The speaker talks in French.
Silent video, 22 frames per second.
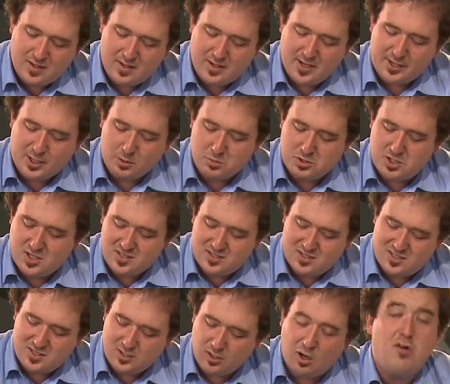Et comme je l'ai
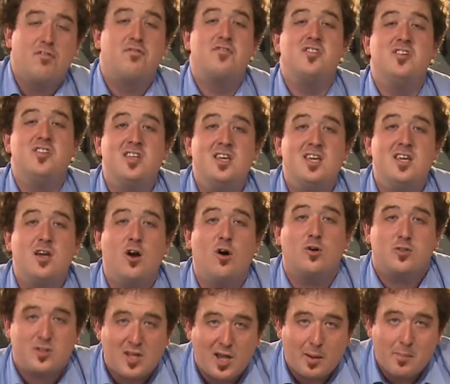dit, on finit,
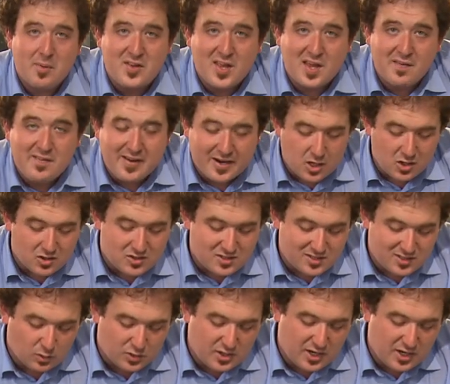on termine avec le sirop